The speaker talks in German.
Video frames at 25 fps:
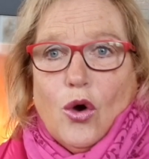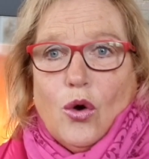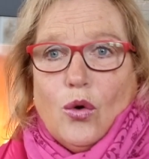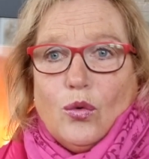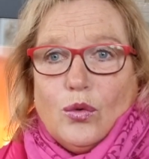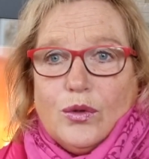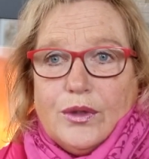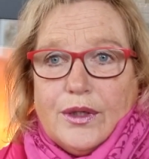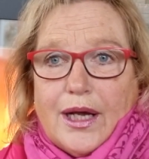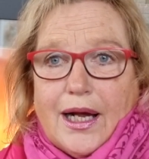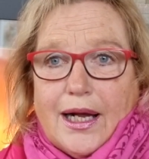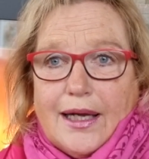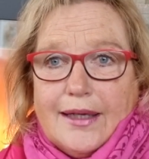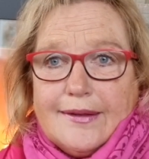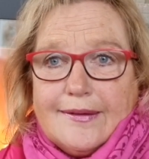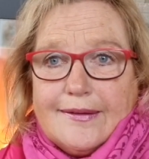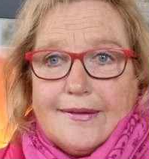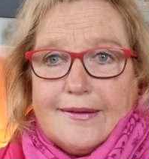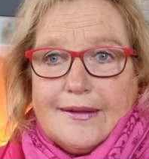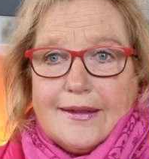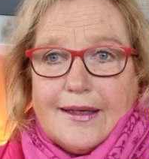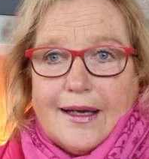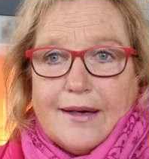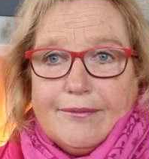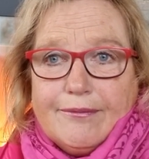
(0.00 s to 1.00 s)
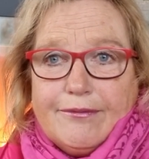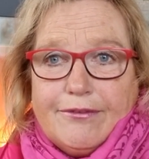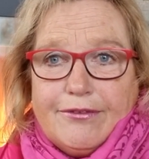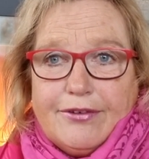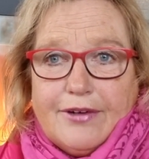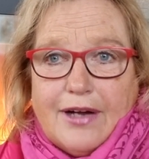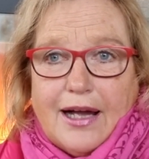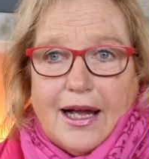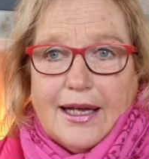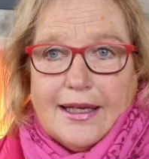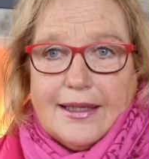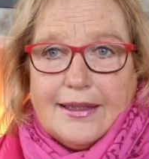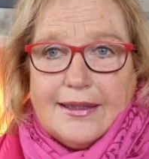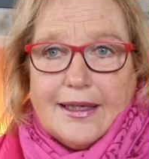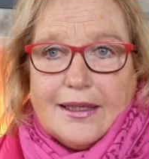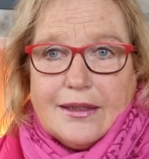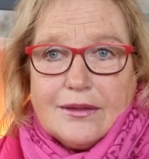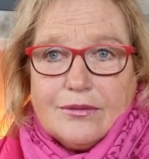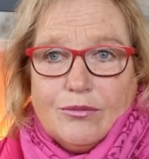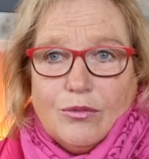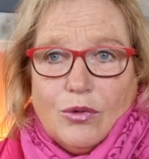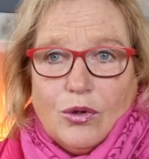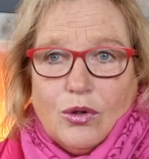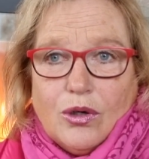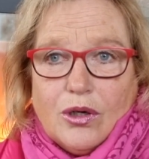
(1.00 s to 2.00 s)
Und als ich am
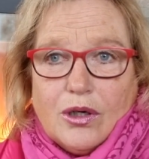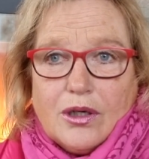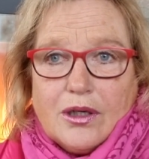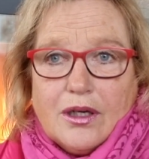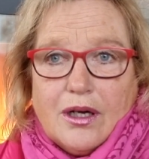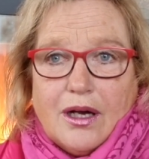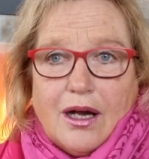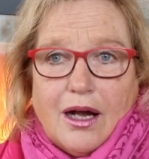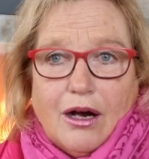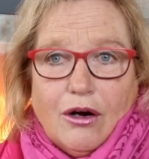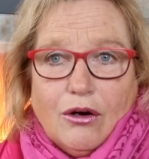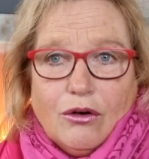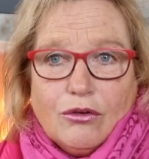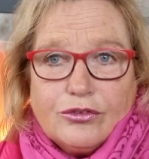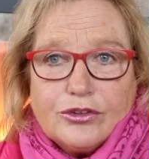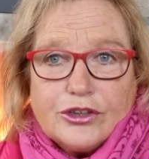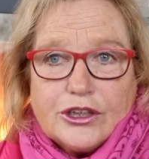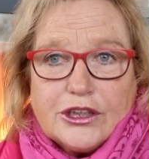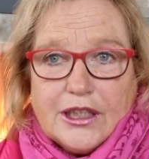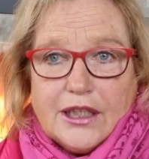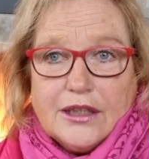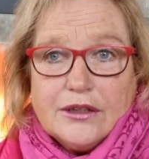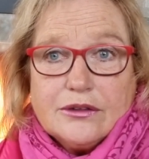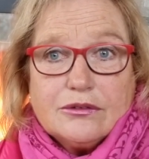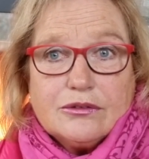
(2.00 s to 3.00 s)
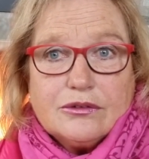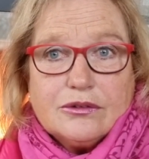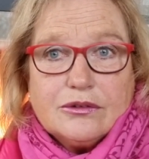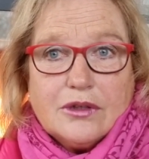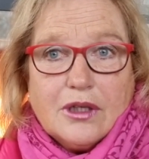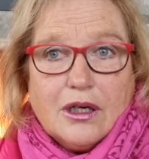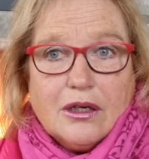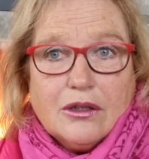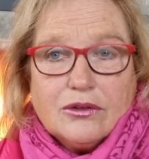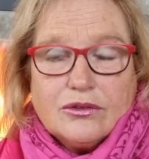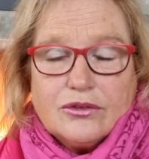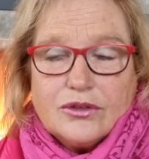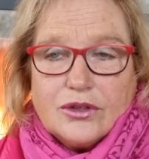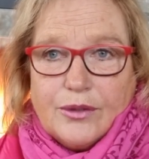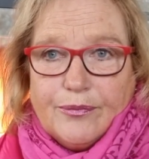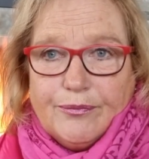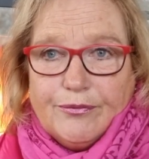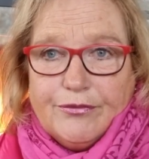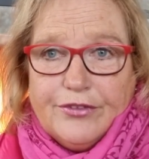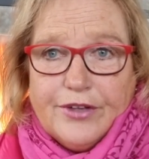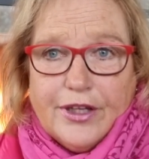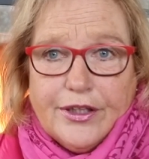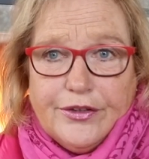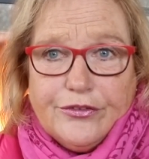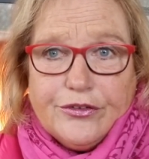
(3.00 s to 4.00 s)
Freitagmorgen aufstand und aus dem
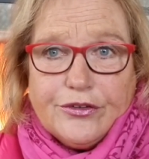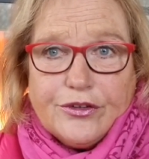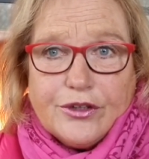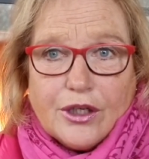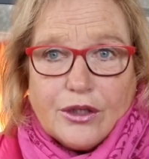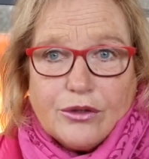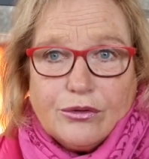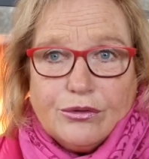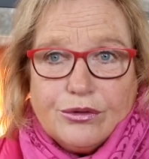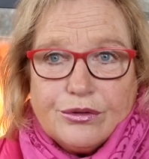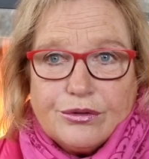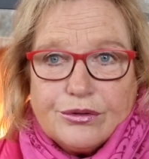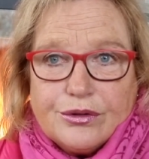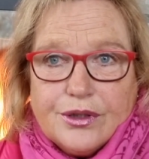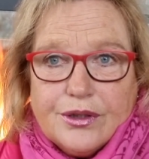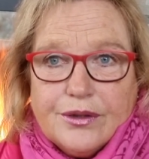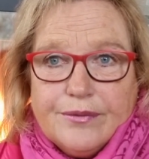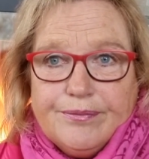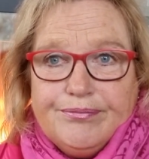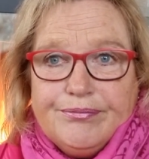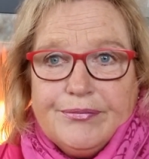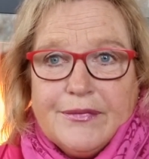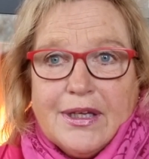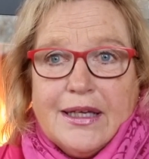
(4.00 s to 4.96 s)
Fenster guckte,